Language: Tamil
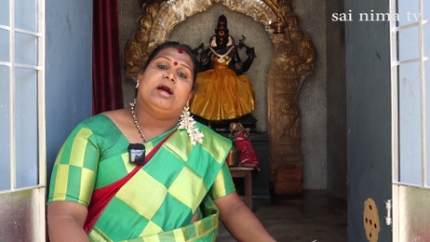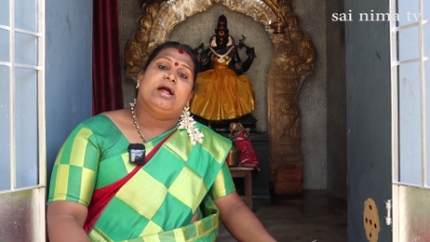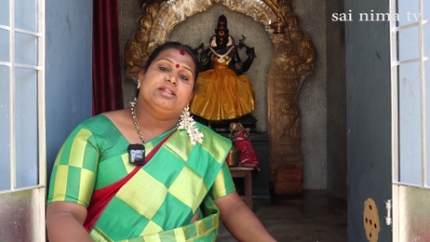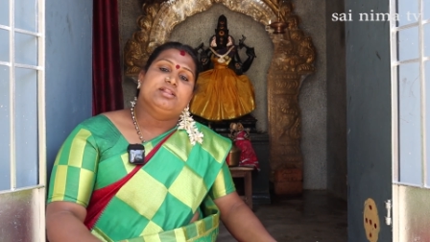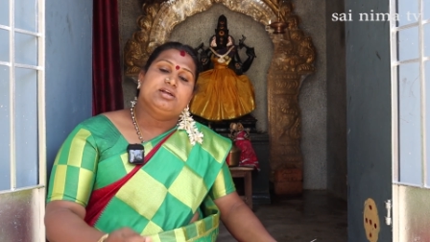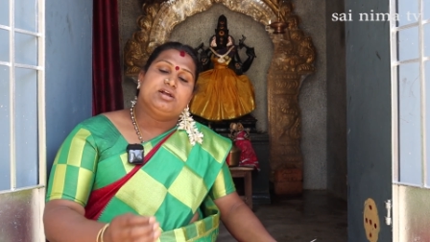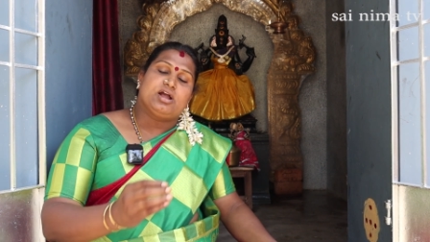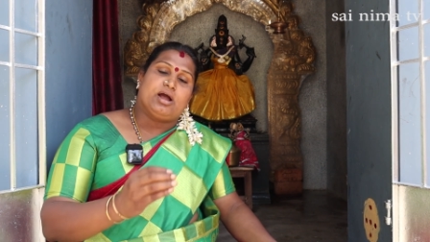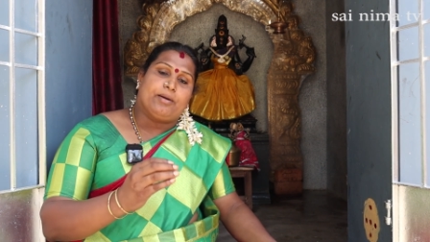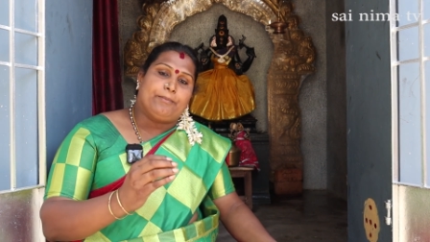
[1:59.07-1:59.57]

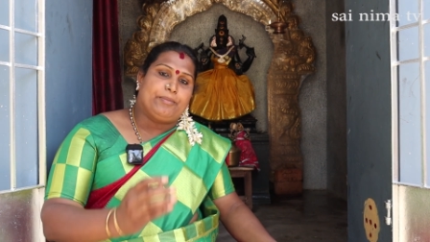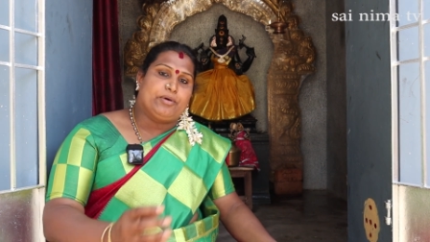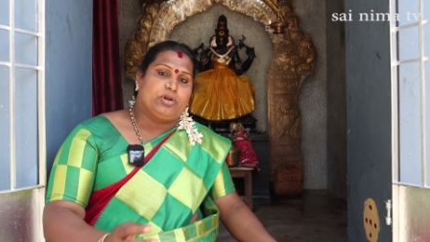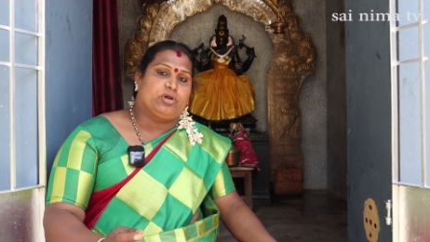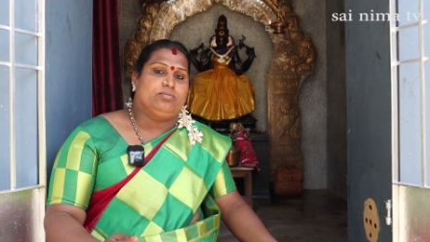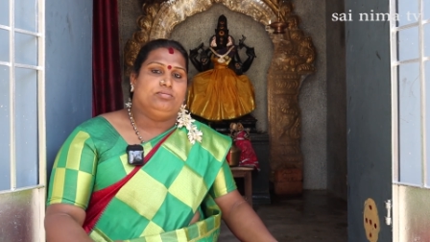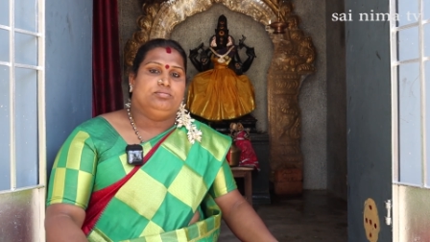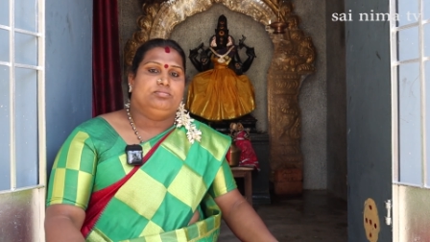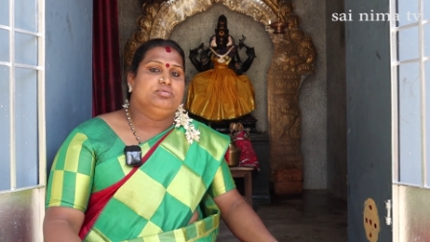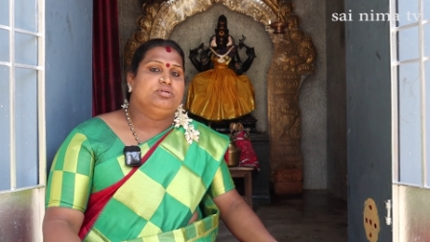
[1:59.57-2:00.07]

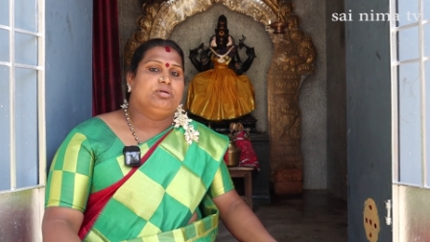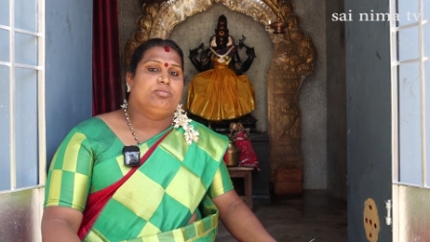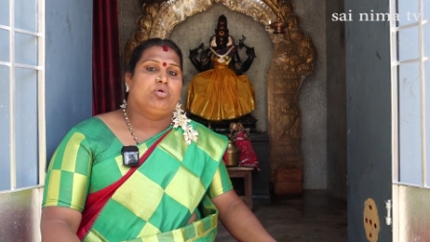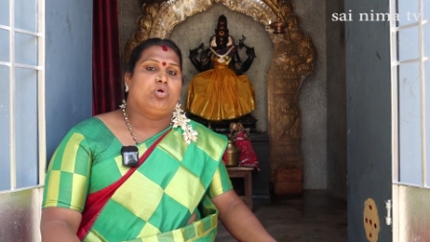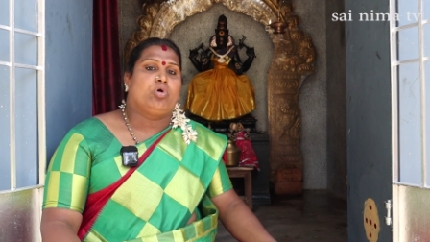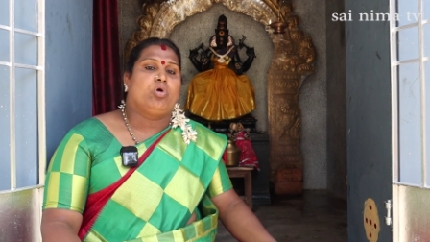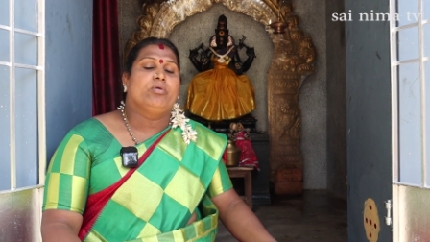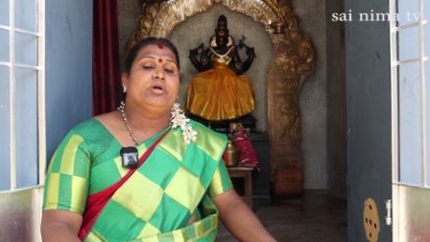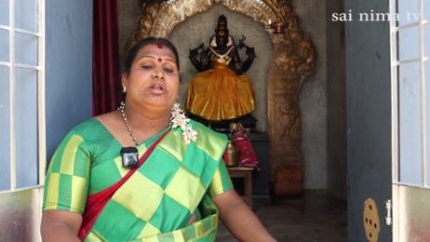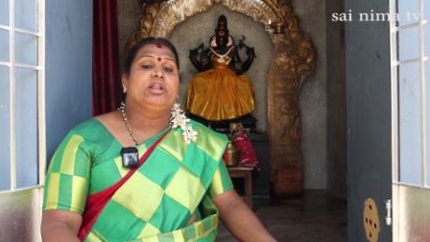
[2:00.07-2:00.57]
அதுக்கப்புறம்
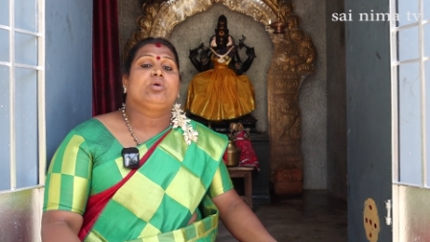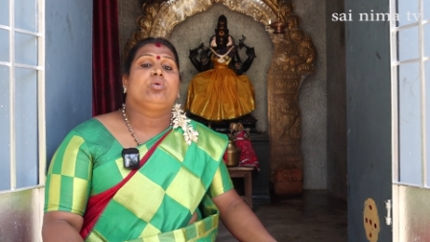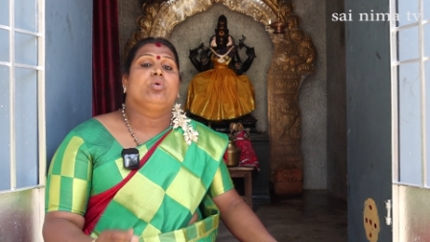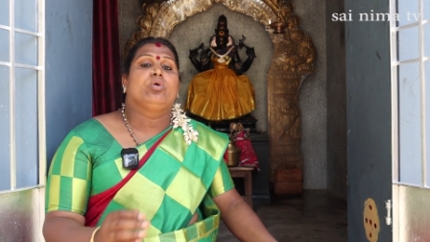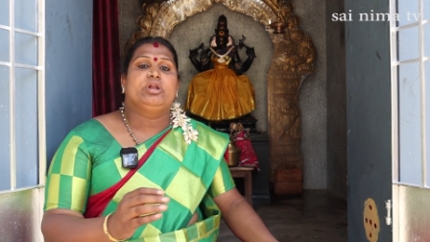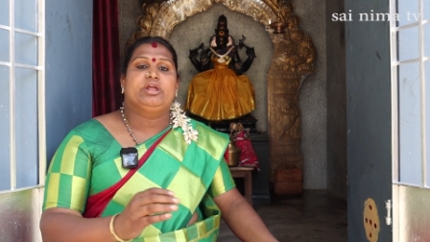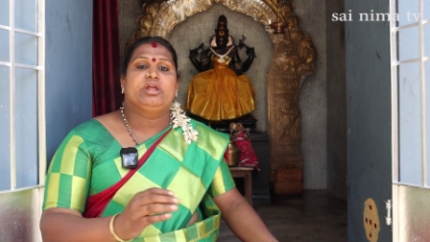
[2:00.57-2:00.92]
நம்ம கோவையில்